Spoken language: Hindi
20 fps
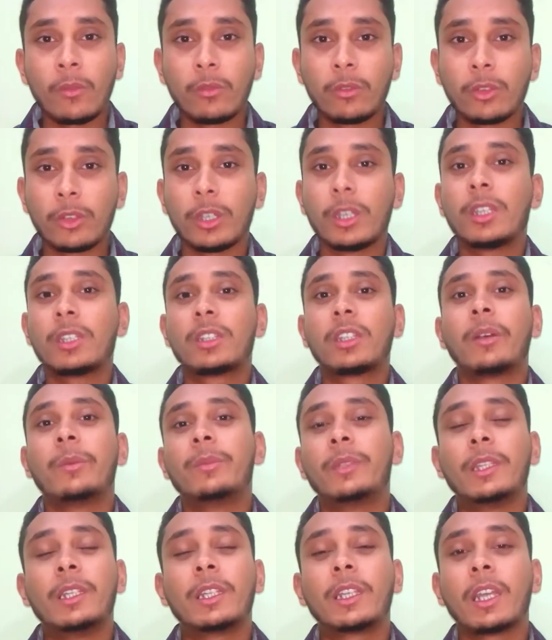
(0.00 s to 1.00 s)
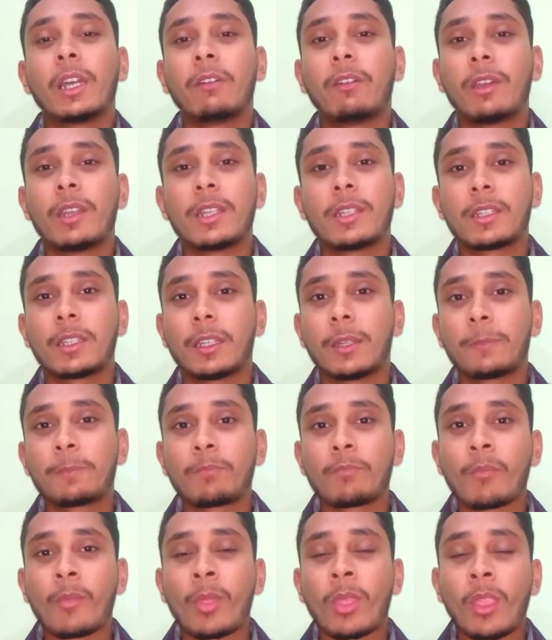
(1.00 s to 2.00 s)
वो है थंबनेल के हवाले से
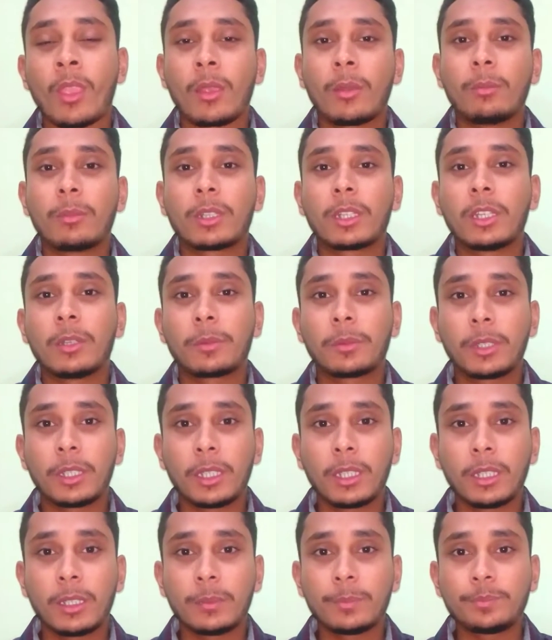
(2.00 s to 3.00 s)
मतलब कि